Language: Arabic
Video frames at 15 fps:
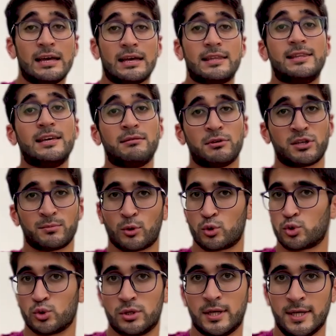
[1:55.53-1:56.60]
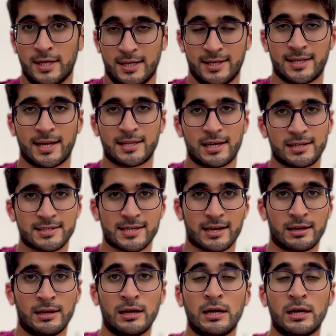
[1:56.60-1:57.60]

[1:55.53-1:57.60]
الدين مش موجود عند هذا الإنسان